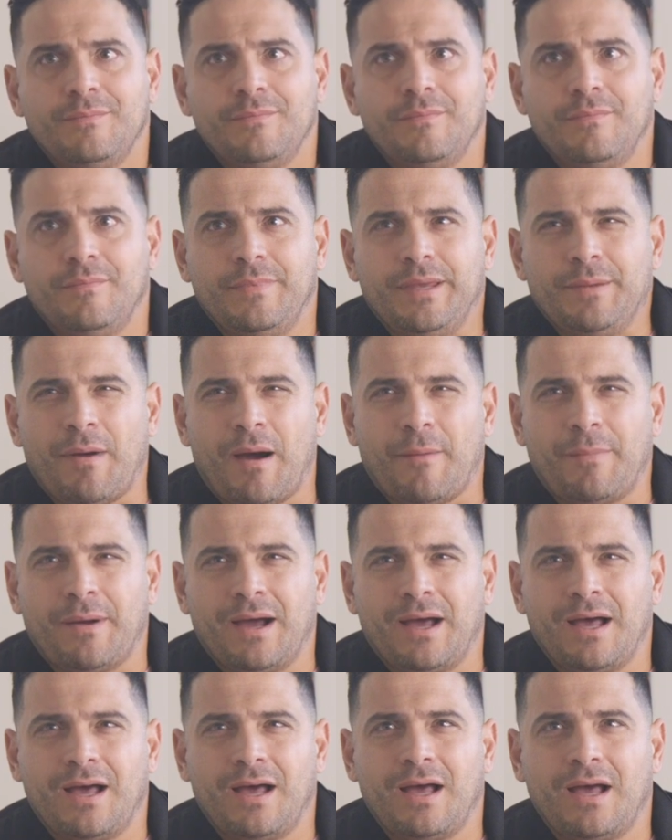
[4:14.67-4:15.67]
mi
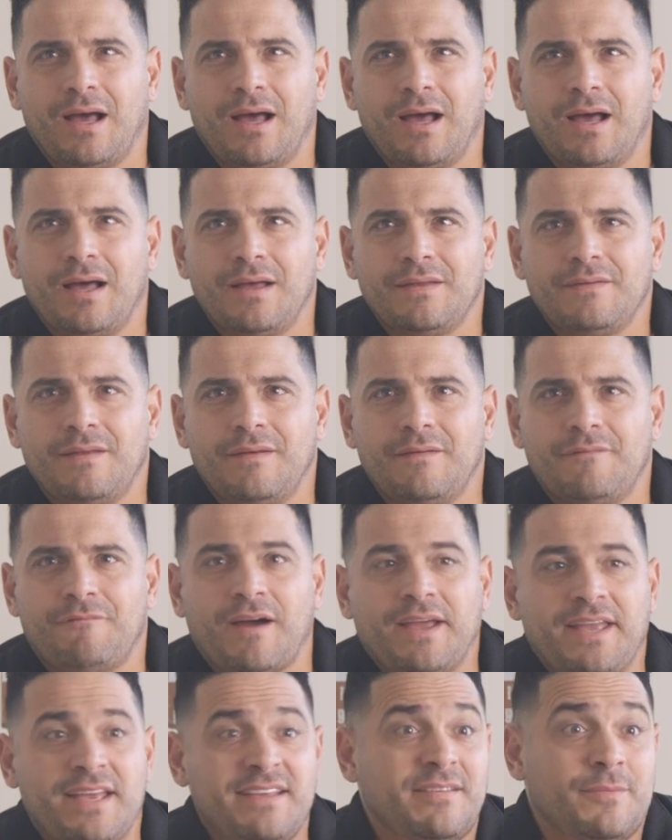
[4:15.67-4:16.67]
papá, eh,
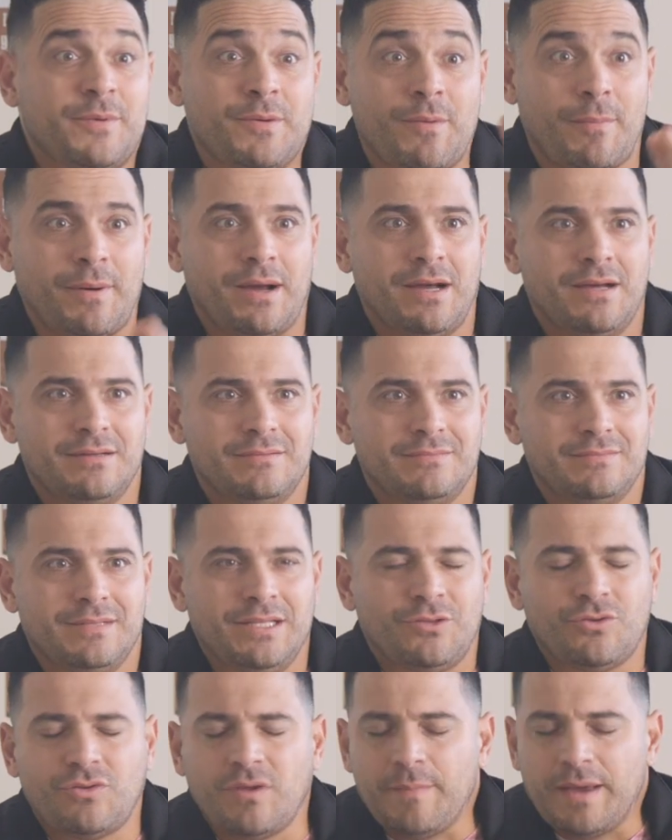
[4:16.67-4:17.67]
fallece mi papá,
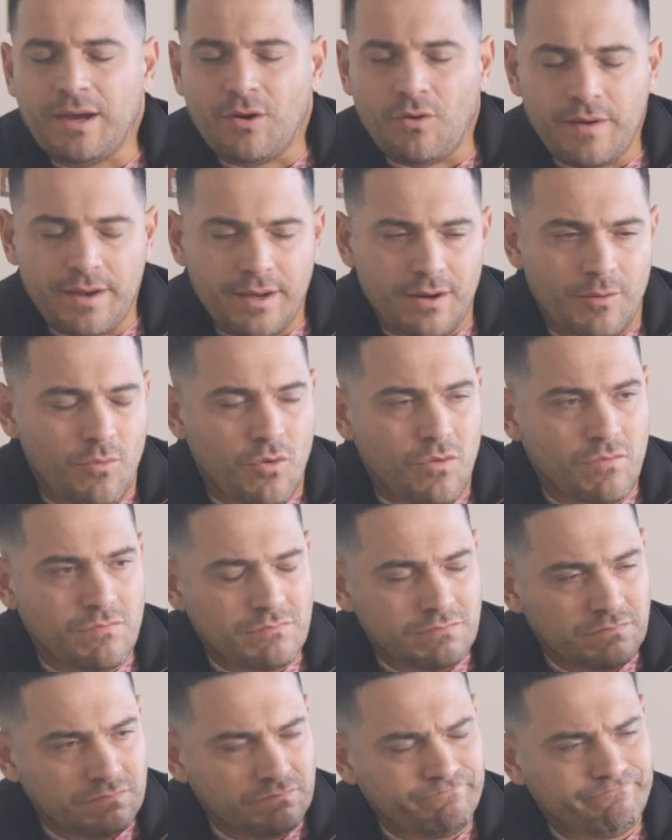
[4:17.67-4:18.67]
entonces me coge como
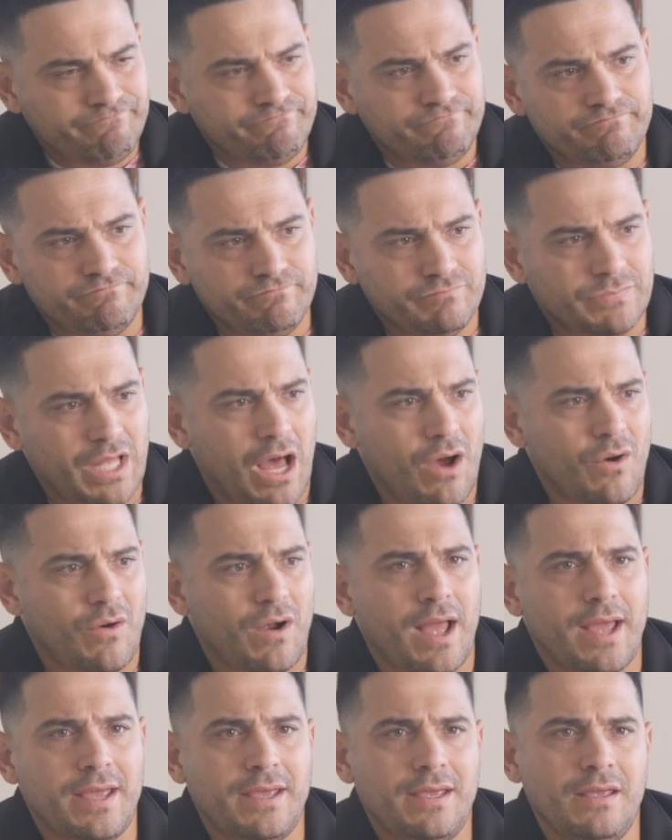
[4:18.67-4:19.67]
un
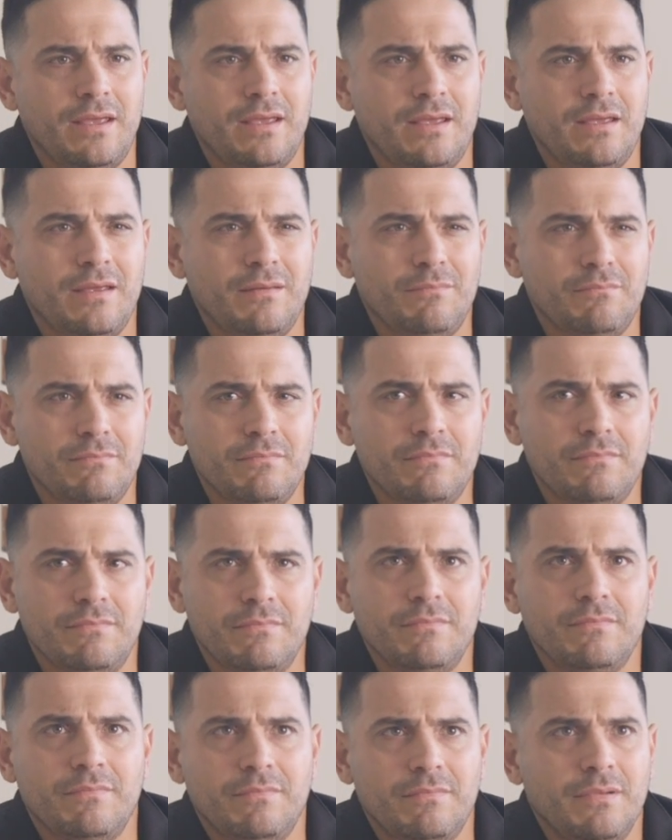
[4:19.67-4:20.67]
down ahí
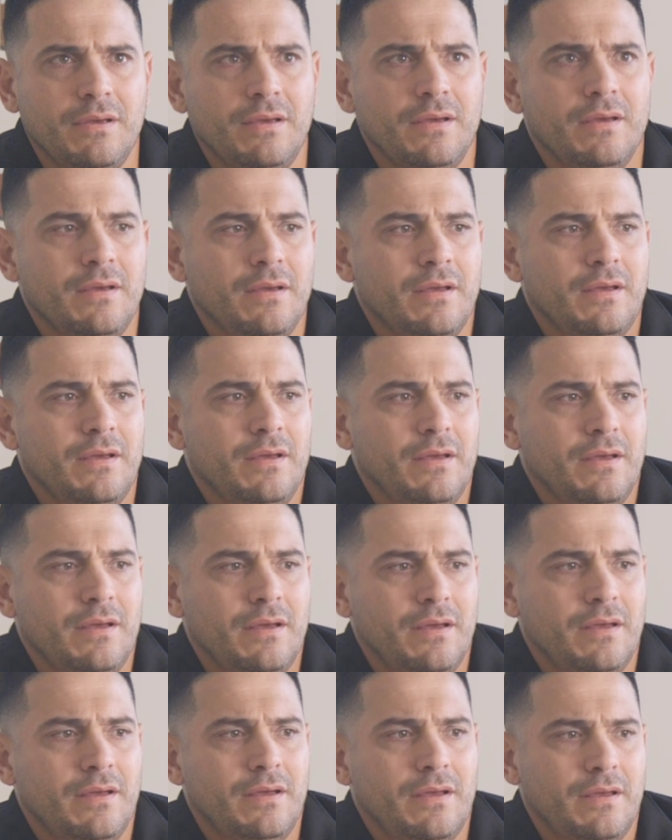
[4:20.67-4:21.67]

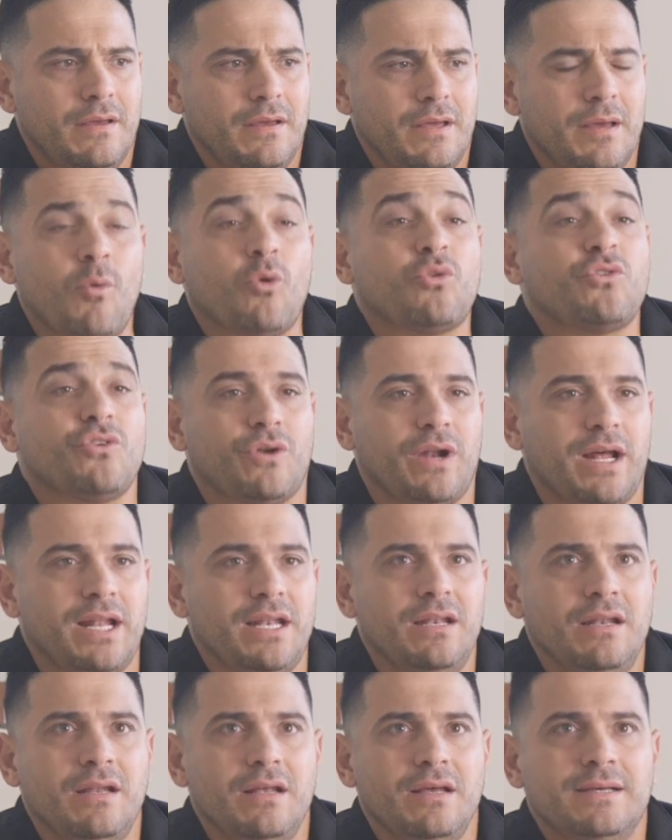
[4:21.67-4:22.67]
eh,
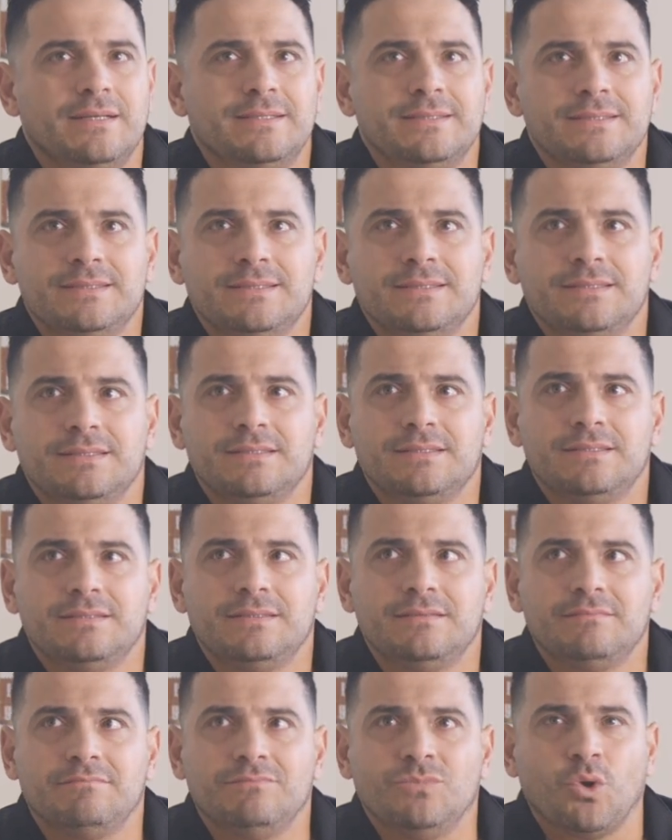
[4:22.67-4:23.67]
emocional.
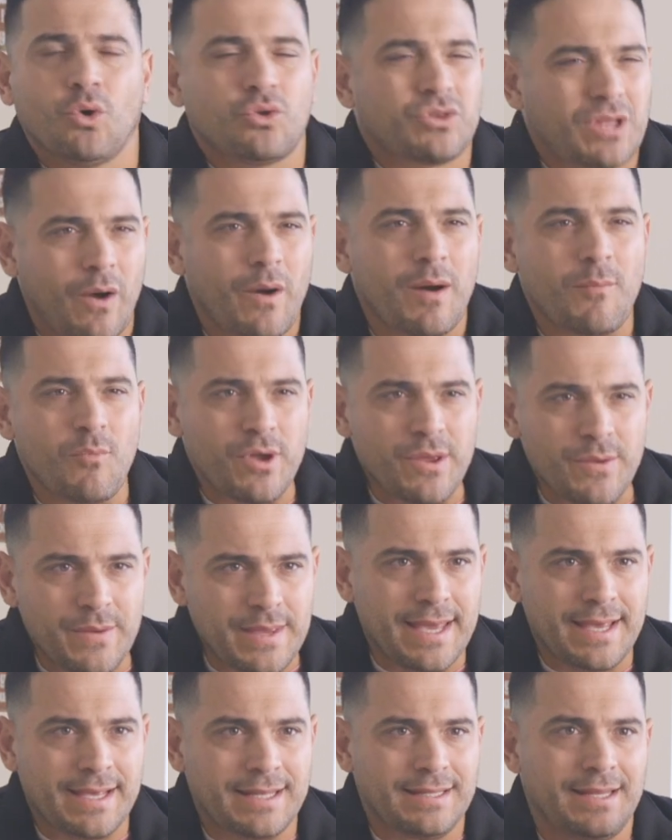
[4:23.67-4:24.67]
No estaba muy
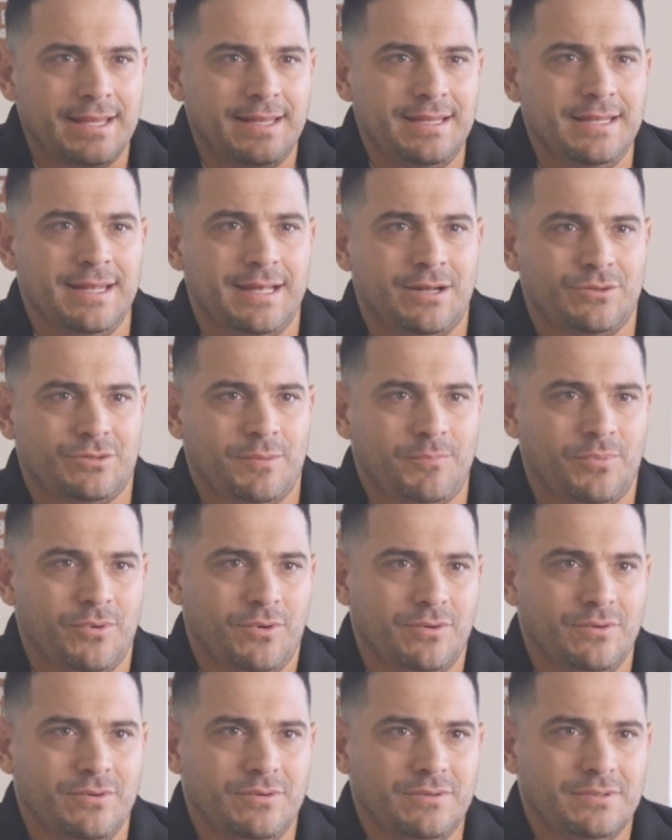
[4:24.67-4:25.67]
bien de dinero
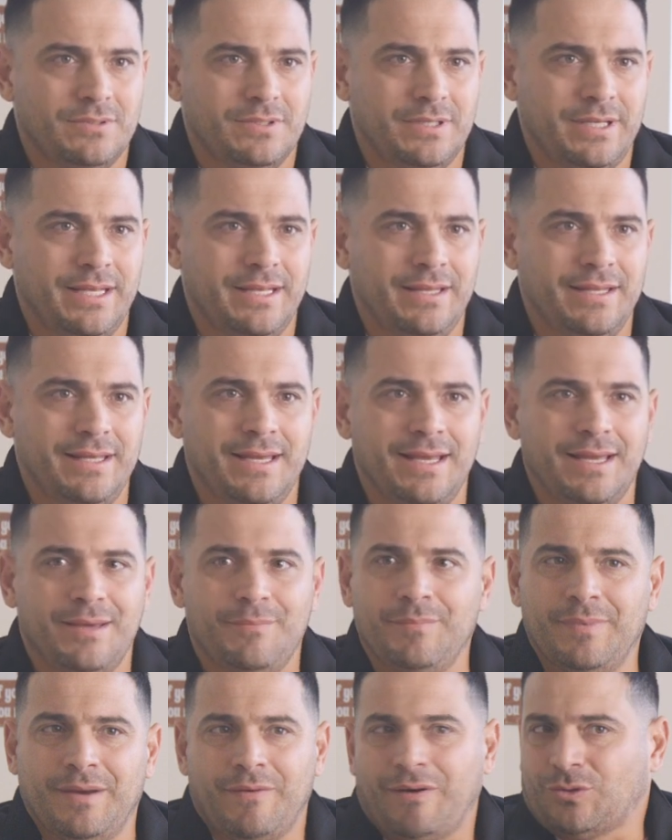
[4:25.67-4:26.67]
tampoco. Y
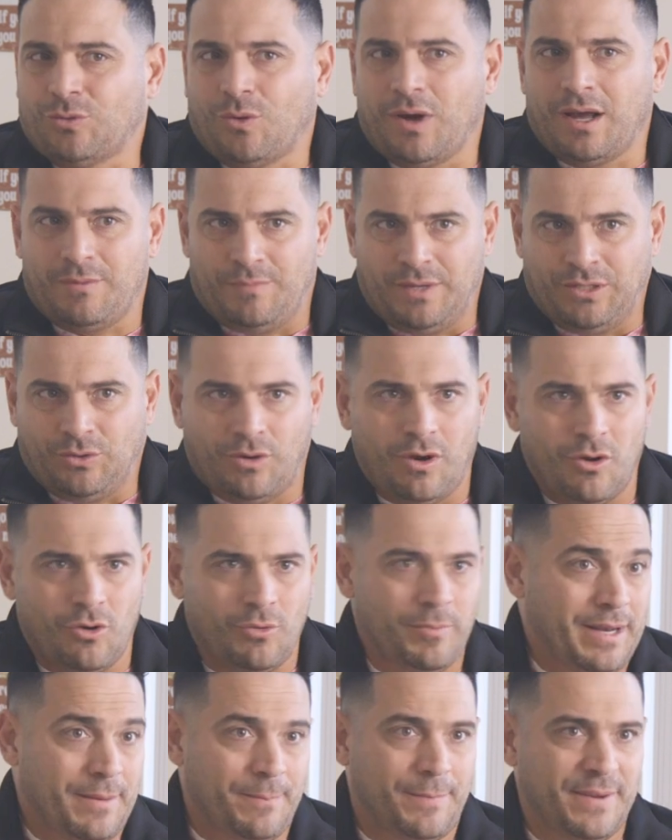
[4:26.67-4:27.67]
dije, me va a tocar, me toca
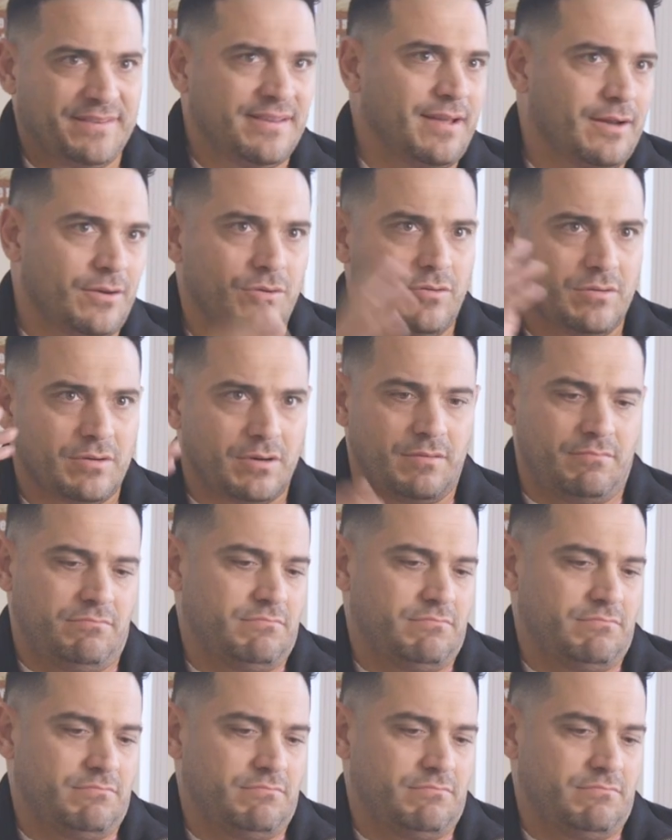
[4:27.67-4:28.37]
volver a empezar, ¿no?